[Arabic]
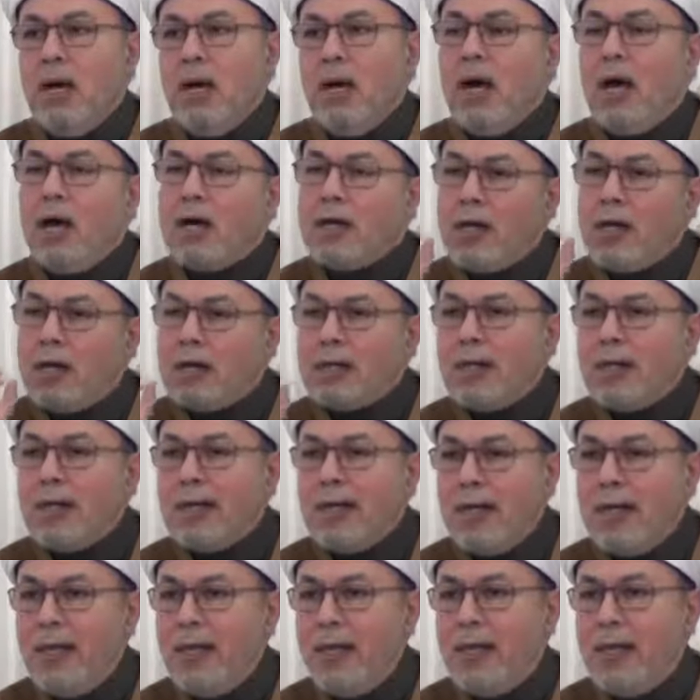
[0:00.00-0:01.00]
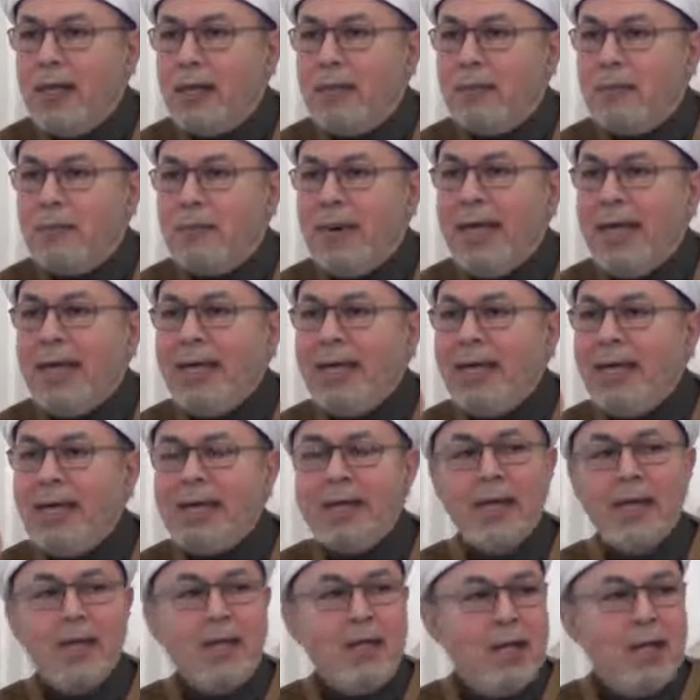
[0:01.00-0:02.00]
حقيقتك إيه
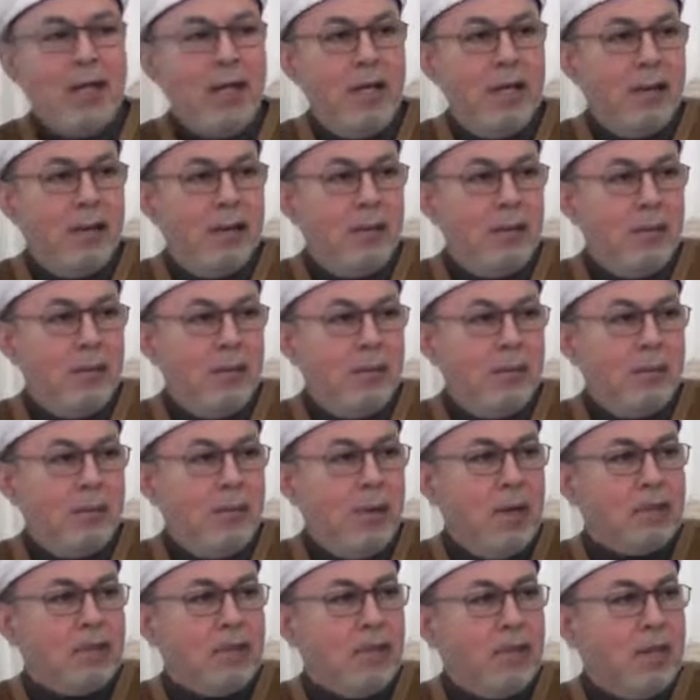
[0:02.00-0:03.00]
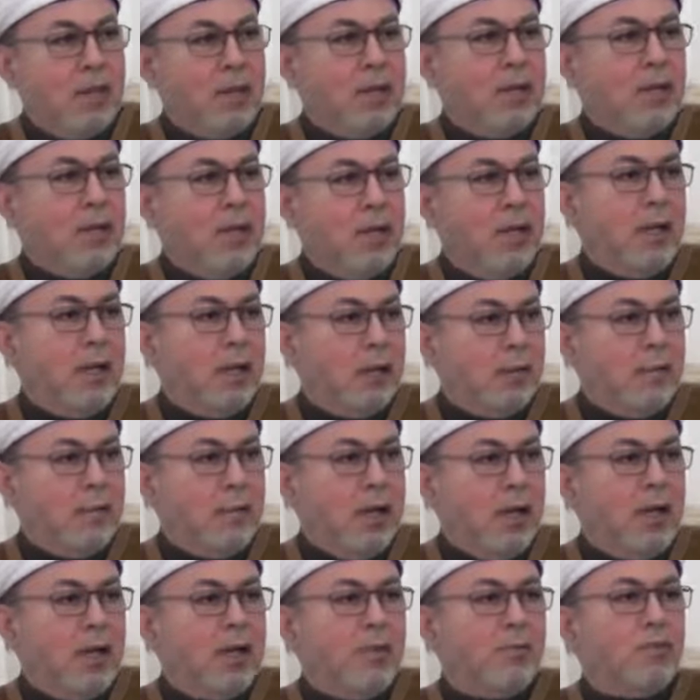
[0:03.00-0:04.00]
ماهيتك إيه باطنك إيه
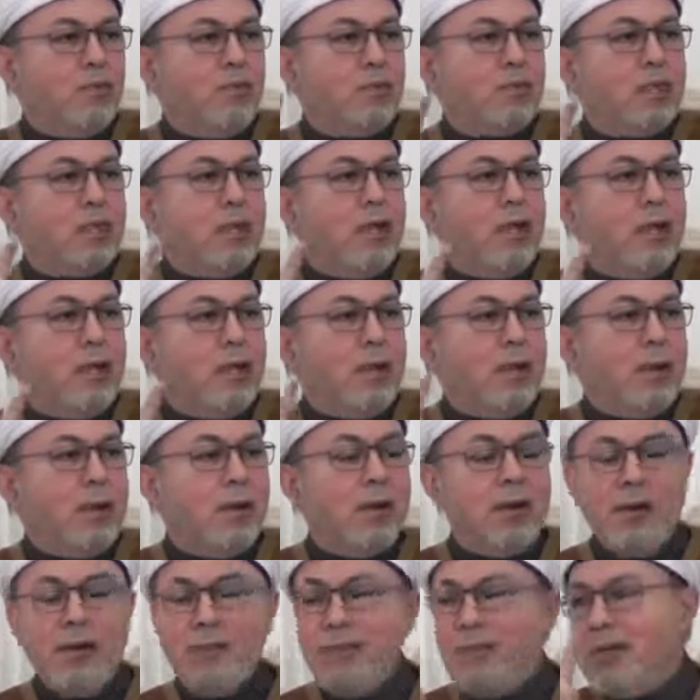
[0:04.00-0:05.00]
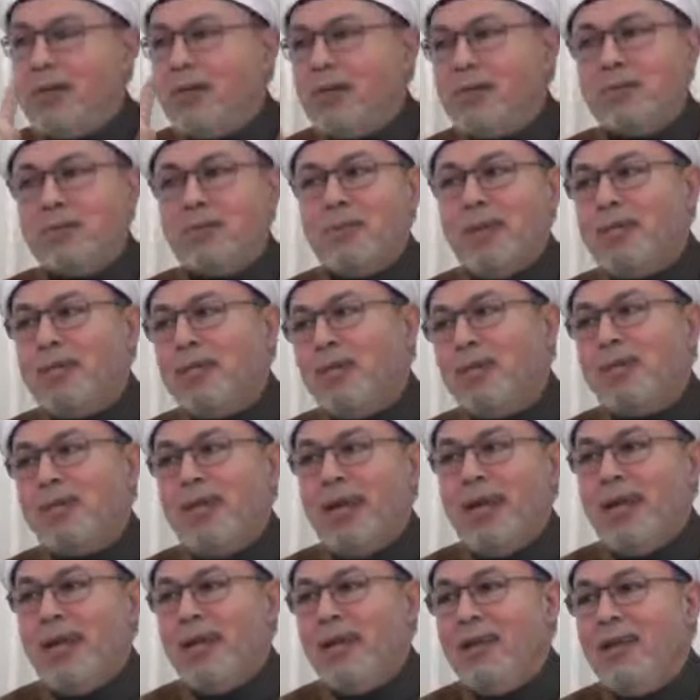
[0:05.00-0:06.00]
ما يعرفوش غير ربنا سبحانه
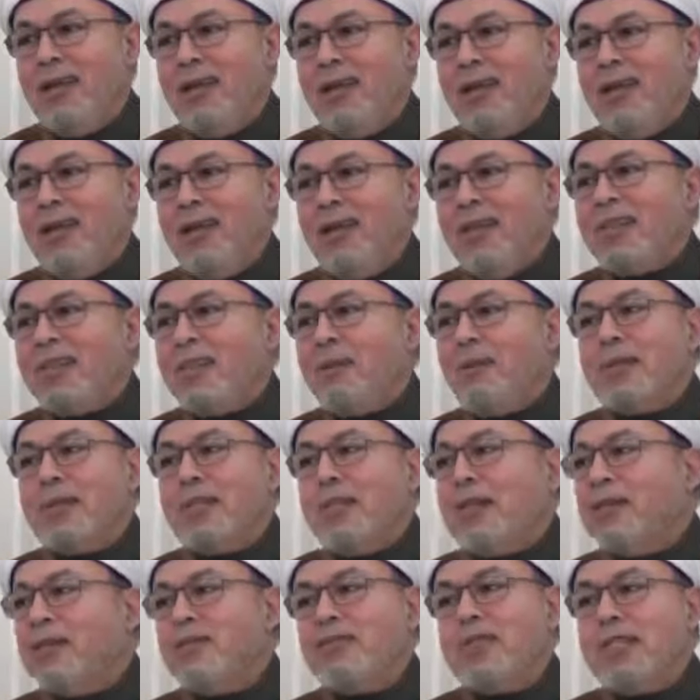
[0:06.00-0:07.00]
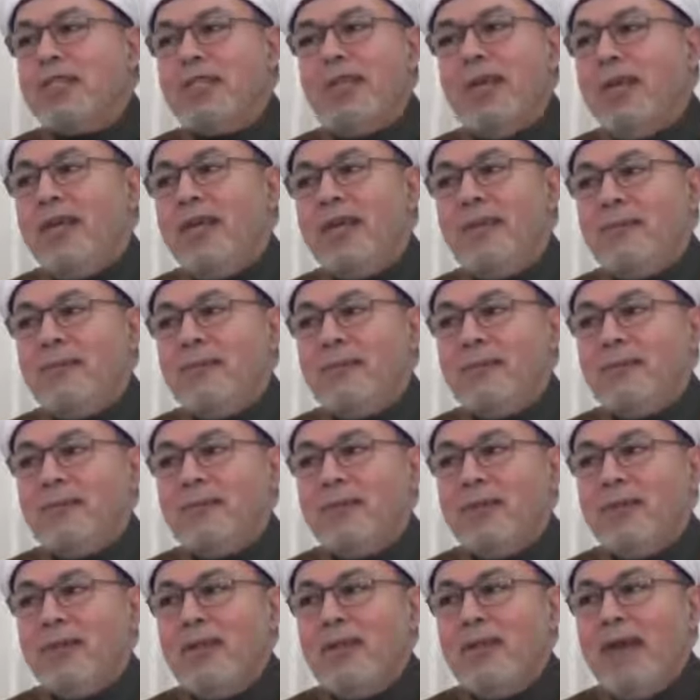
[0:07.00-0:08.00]
وتعالى أنت ما تعرفش أنت إيه
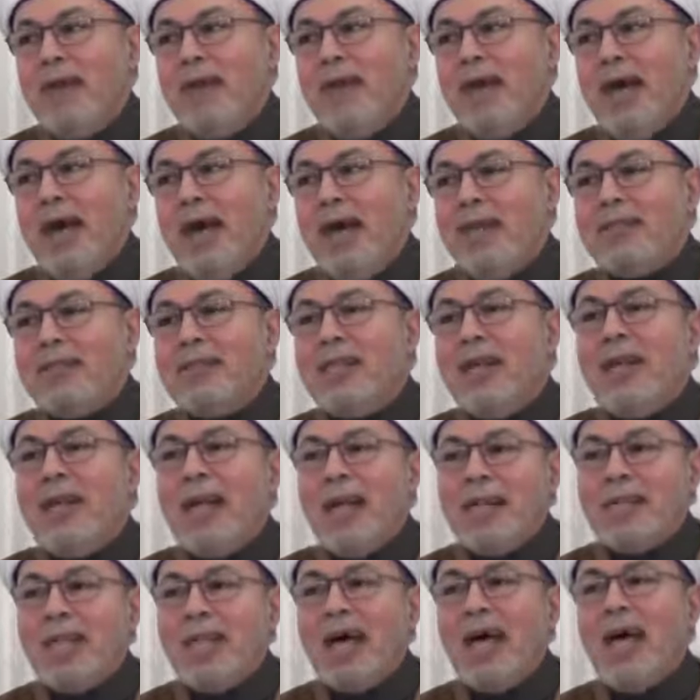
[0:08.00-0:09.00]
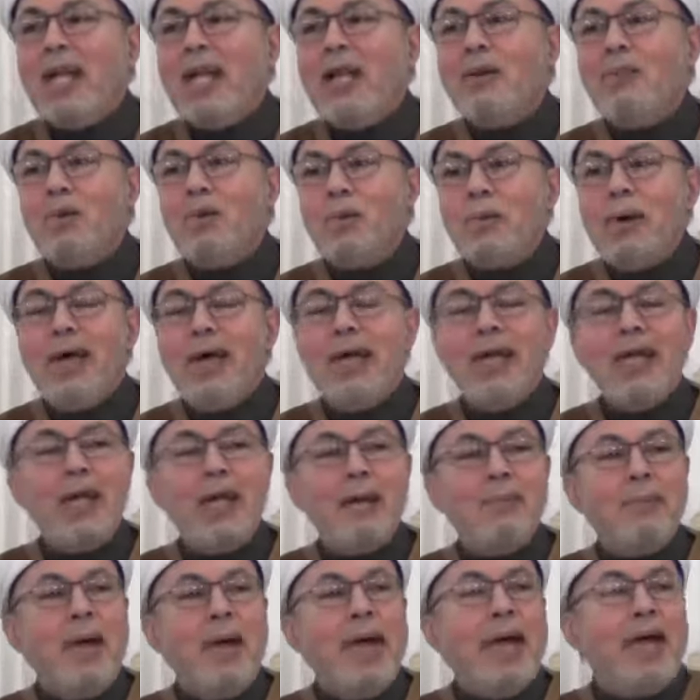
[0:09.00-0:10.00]
أنت لا تعلم ما
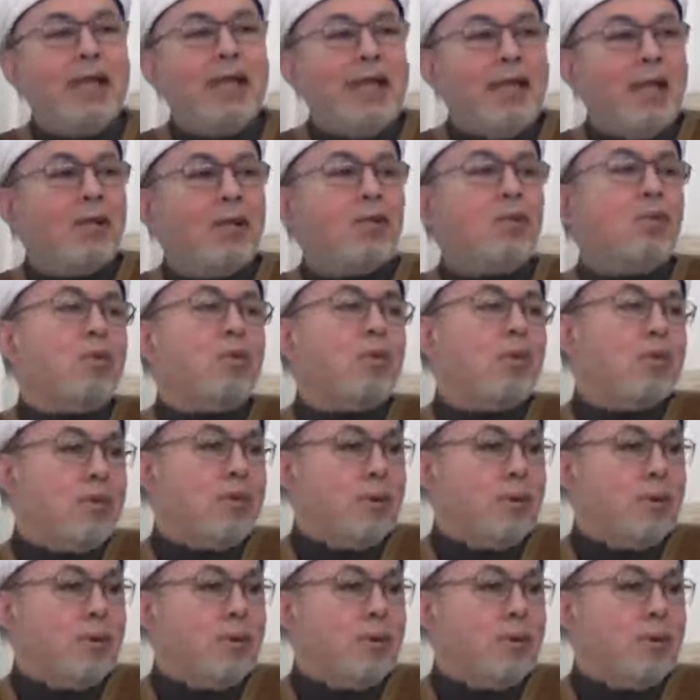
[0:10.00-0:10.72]
هي ماهيتك